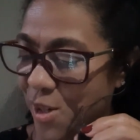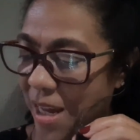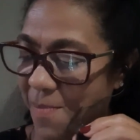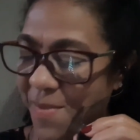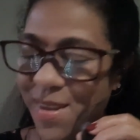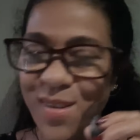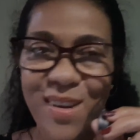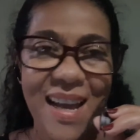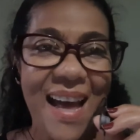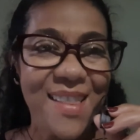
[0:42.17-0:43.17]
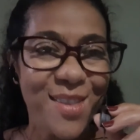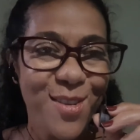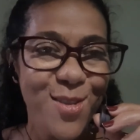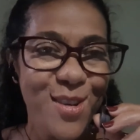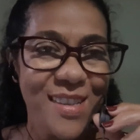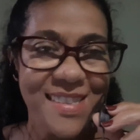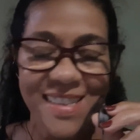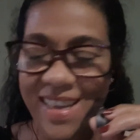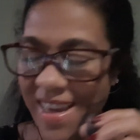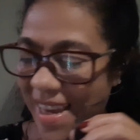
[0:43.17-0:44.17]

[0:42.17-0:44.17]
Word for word: capítulo 14,